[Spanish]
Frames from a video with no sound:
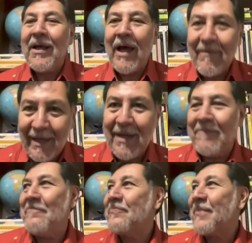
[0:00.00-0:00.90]
a ver,
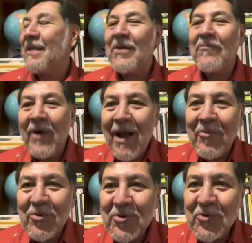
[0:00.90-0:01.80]
si
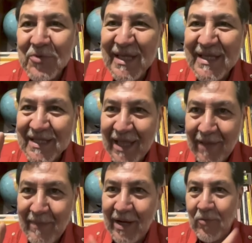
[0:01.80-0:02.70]
fuéramos un
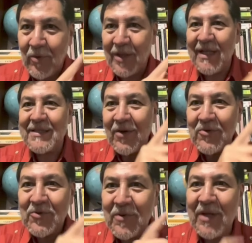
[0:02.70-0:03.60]
sistema como el de
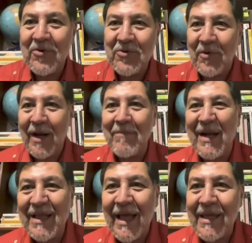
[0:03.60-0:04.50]
Estados Unidos o Gran
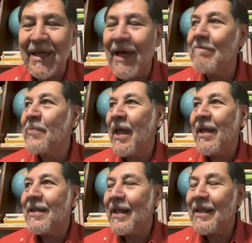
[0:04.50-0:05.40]
Bretaña,
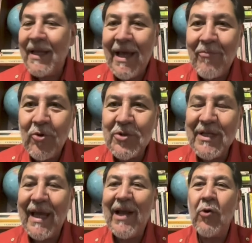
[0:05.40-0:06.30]

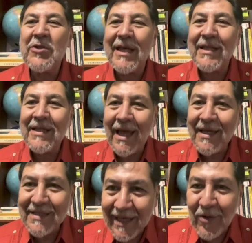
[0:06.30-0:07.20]
tendríamos el
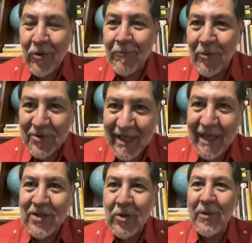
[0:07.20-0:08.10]

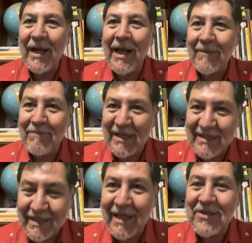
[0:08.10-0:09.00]
85% de la
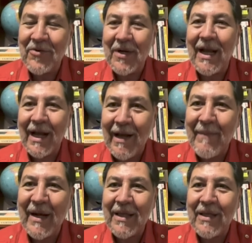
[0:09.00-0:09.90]
representación en la
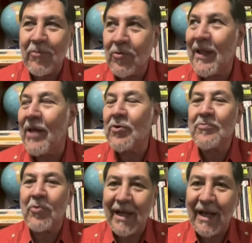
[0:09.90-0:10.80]
Cámara de Diputados
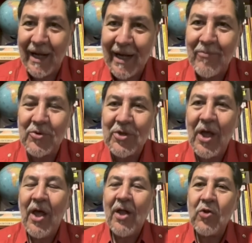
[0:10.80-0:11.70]
porque ganamos
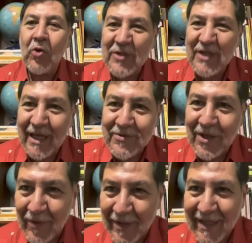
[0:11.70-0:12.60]

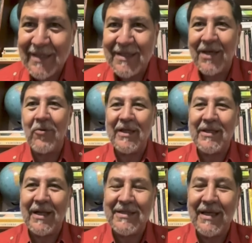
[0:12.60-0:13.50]
255 de
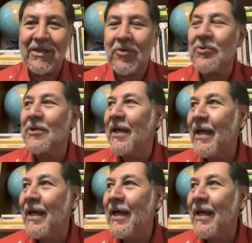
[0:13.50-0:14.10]
300